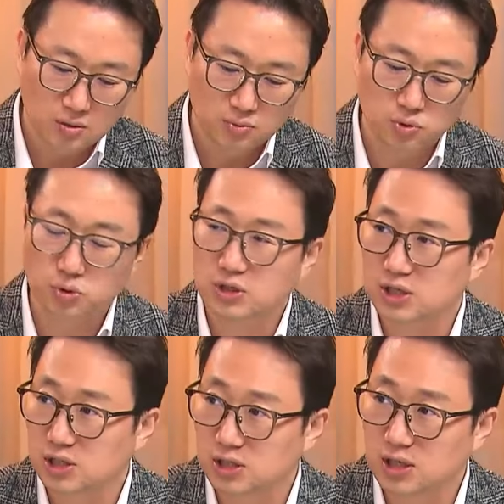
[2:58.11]

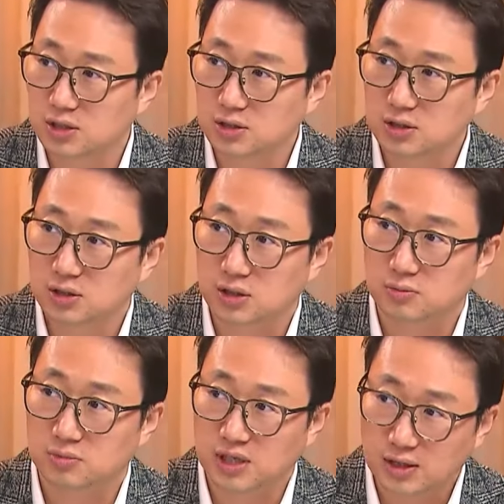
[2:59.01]
부동산 시장은
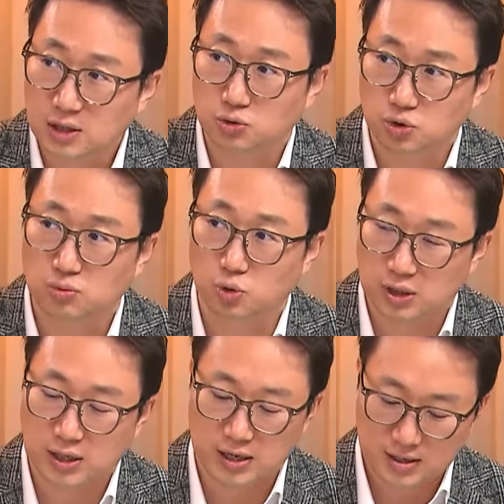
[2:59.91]
지금 상당히 좋지
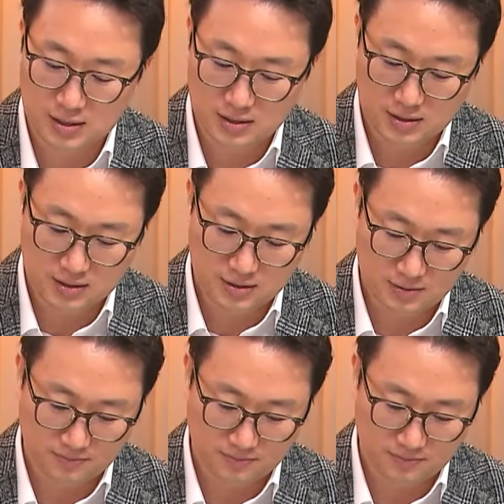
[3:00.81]
못하다. 음.